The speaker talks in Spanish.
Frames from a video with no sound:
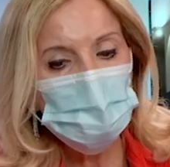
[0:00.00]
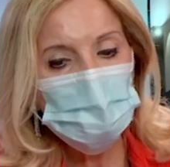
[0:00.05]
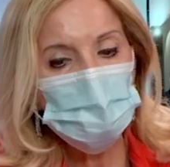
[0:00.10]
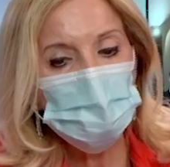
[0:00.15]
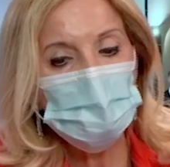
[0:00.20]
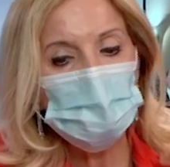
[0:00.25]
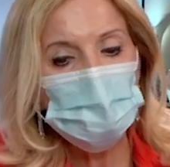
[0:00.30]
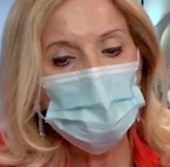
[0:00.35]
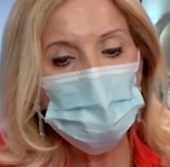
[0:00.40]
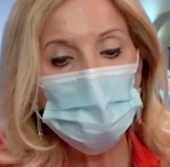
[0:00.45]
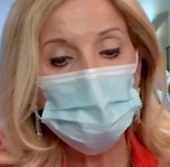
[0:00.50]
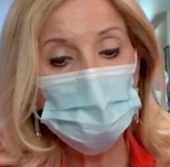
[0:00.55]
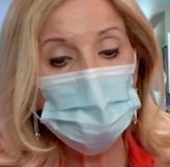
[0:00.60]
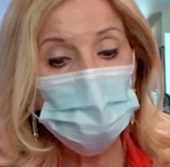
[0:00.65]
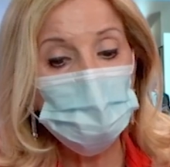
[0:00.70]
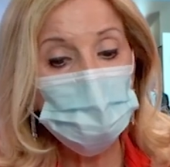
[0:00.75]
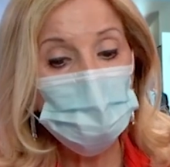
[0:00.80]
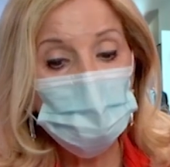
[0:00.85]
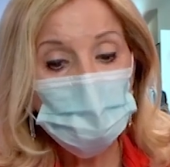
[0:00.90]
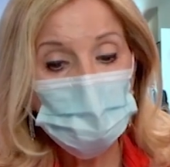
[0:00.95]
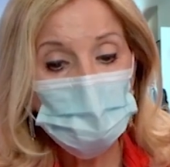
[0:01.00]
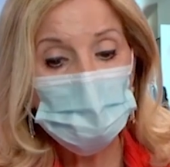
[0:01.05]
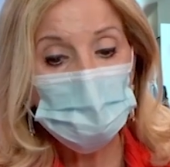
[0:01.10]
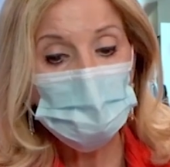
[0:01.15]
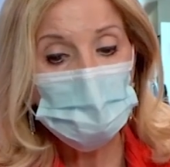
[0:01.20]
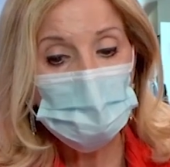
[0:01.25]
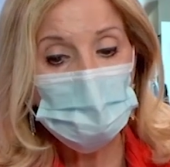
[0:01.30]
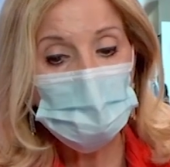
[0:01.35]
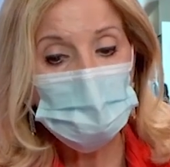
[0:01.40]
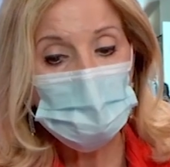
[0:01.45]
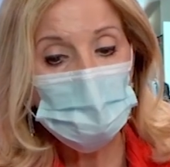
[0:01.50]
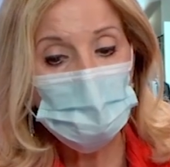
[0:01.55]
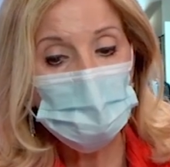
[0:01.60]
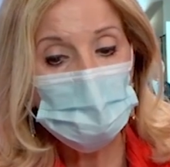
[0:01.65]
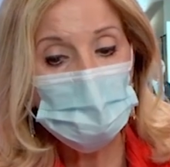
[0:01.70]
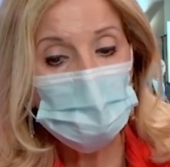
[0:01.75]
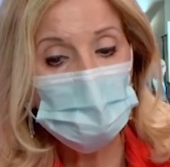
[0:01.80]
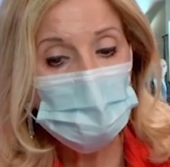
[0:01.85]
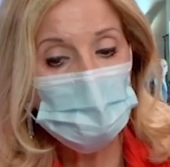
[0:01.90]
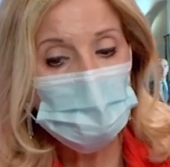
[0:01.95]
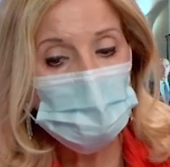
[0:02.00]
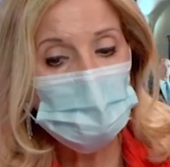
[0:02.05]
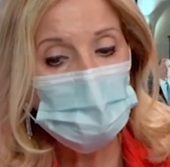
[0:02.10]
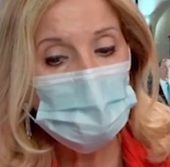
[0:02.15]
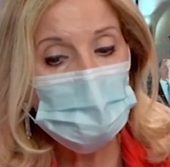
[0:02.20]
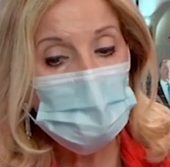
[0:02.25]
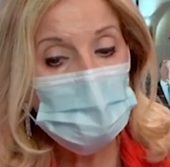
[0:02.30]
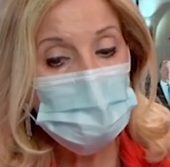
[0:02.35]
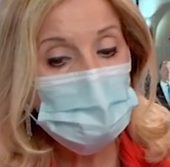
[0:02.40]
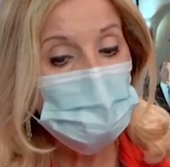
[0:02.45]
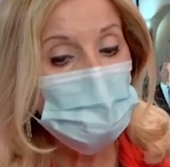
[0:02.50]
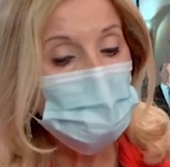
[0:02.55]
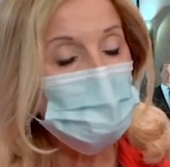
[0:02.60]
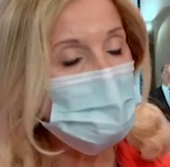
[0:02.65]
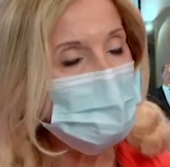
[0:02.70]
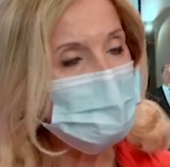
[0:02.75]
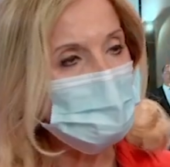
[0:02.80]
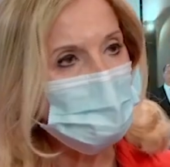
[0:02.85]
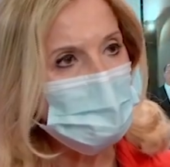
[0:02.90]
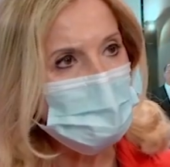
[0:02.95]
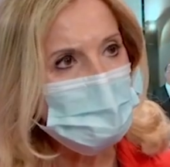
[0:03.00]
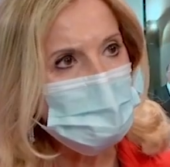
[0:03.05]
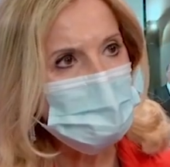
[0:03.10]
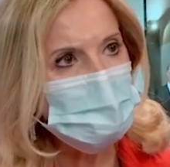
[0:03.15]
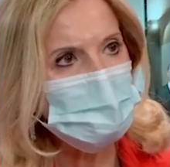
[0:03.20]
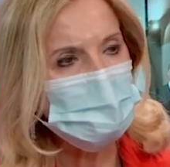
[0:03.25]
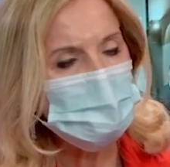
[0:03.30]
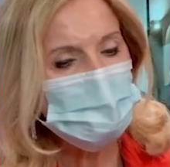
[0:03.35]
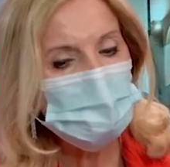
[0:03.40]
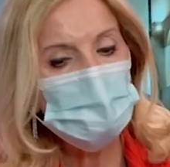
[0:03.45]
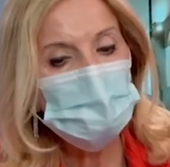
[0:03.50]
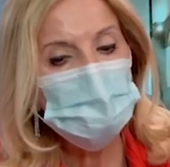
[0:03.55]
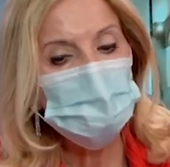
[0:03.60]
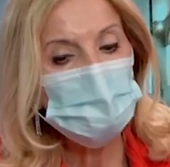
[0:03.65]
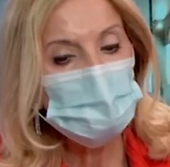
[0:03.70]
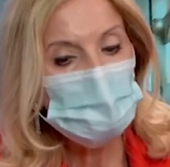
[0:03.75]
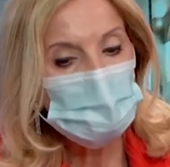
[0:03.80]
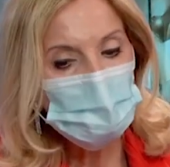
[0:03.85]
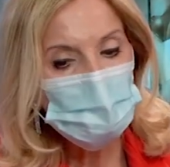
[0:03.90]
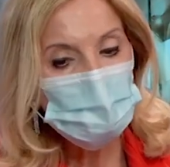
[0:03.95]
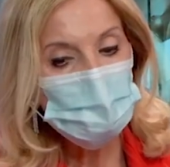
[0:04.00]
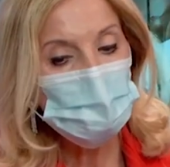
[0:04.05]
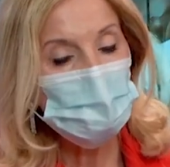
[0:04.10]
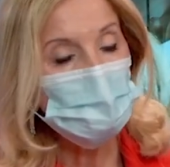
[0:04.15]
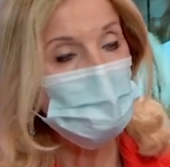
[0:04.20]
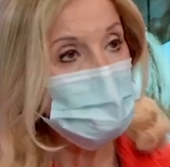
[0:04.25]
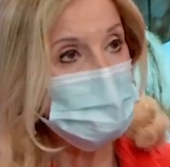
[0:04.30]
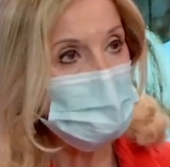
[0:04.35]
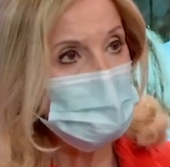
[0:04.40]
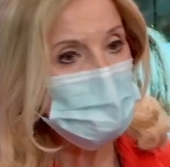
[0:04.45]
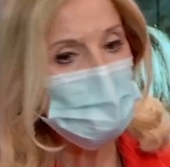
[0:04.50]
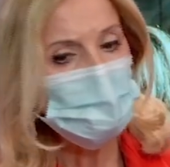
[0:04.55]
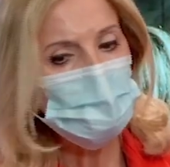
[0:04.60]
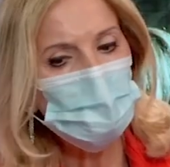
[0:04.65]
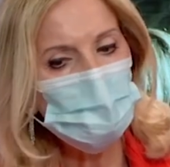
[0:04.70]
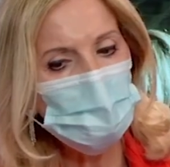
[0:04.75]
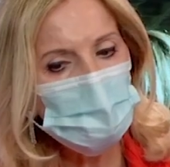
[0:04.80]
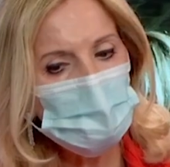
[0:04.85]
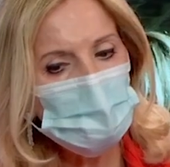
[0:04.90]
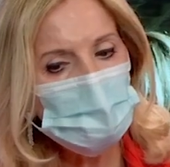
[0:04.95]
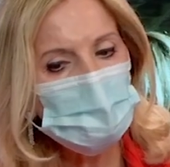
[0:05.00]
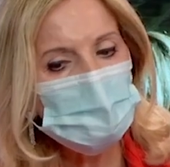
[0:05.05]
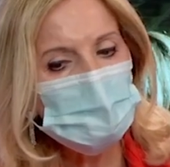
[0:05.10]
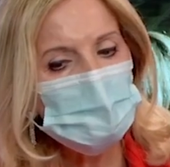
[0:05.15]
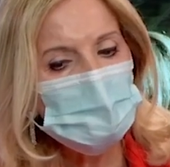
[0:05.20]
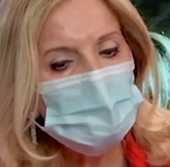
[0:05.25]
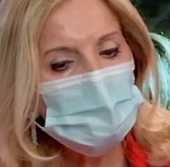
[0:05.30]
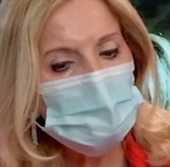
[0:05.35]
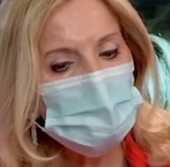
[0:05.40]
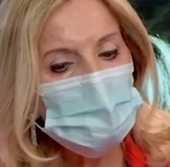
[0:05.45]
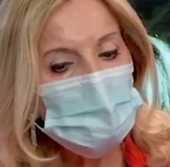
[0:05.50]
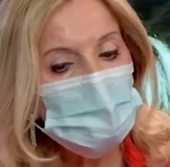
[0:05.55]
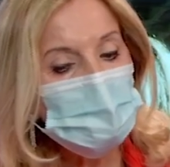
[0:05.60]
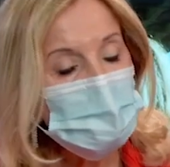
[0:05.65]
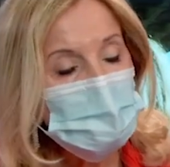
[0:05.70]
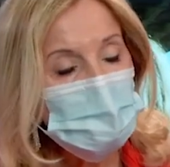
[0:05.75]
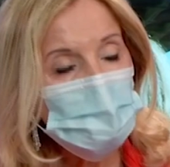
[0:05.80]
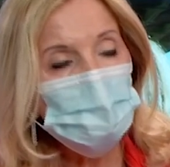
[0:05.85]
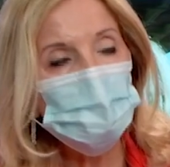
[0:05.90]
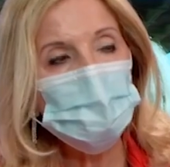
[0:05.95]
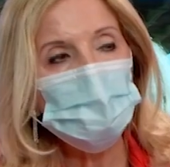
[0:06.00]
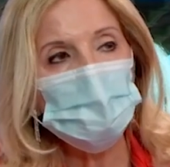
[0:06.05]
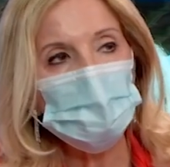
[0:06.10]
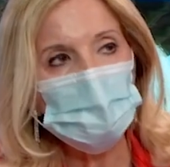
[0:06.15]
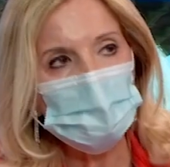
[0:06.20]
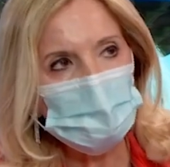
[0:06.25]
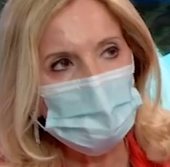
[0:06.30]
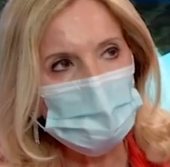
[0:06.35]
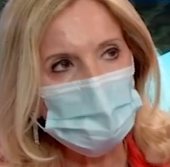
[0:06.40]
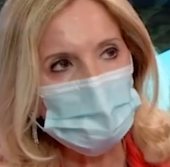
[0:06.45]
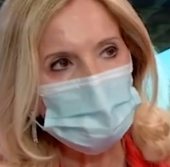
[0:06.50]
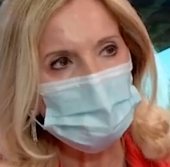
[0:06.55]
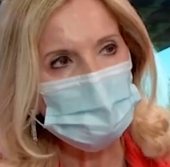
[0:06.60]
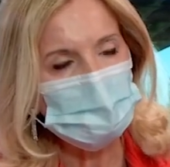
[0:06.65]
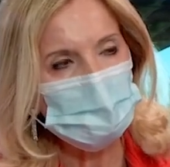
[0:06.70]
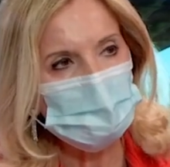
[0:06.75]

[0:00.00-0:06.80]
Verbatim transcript: hospitalario que todos utilizamos alguna vez es el de urgencias. Explícanos cómo se estructura ¿Y qué es un triaje?